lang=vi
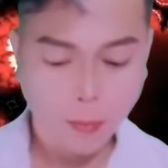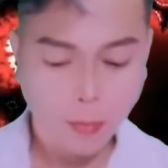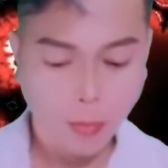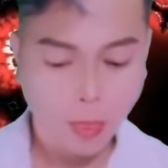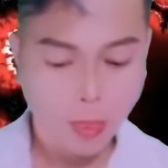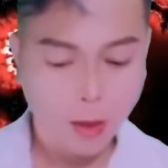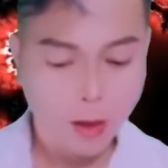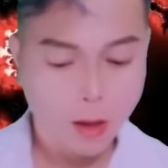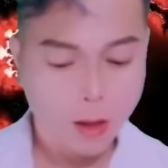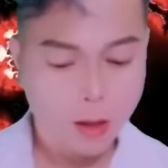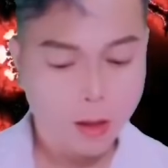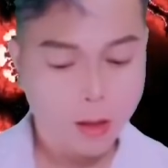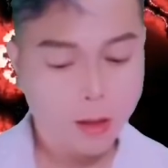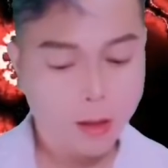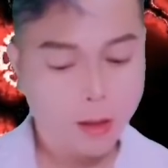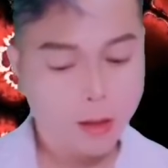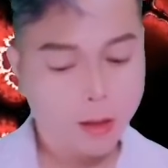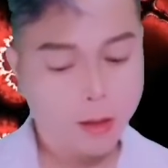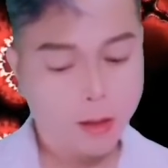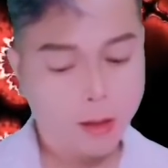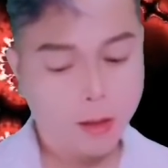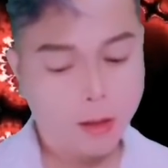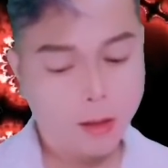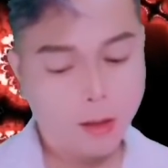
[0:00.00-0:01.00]
Cháu
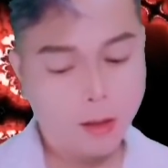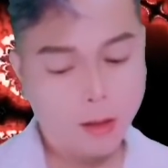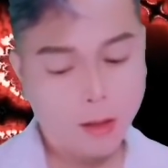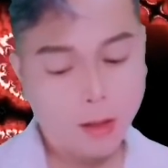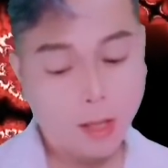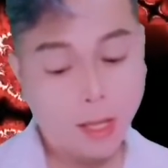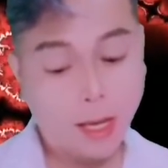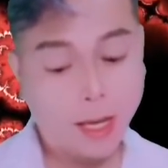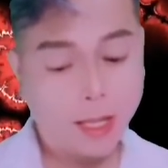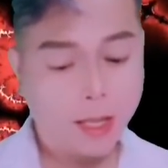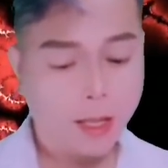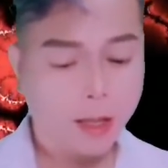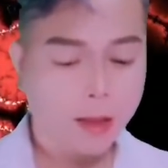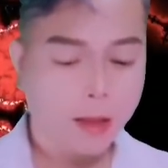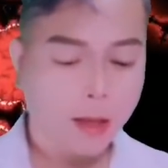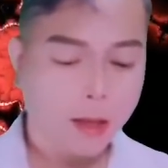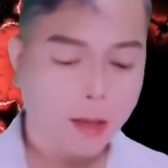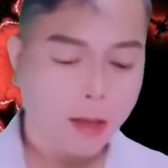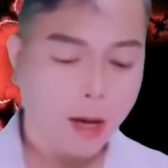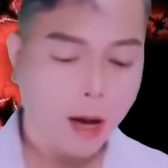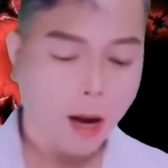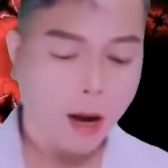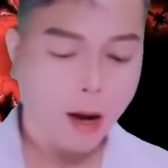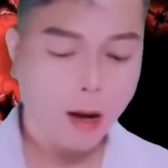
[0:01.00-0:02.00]
này cũng chỉ là
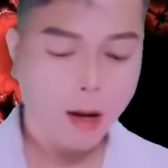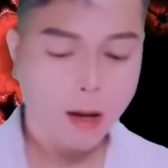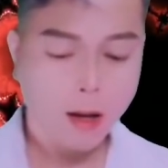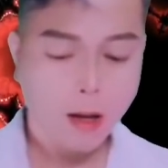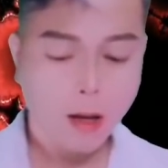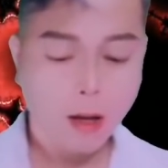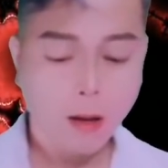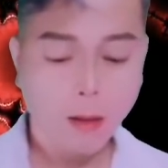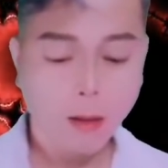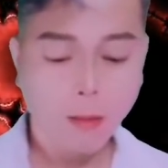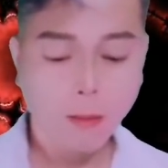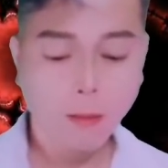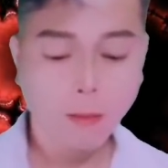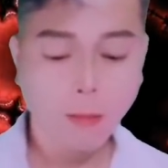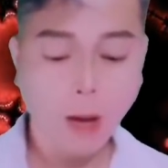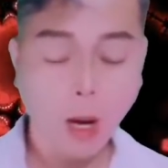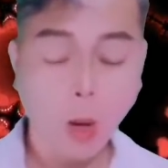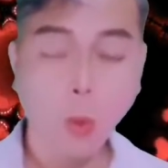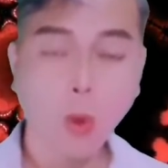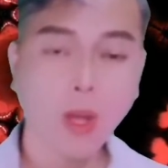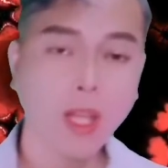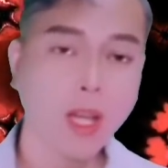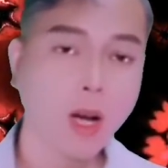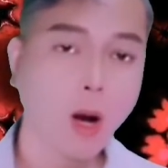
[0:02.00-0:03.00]
tạm thời lót dạ mà
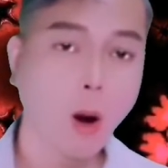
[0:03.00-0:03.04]
thôi.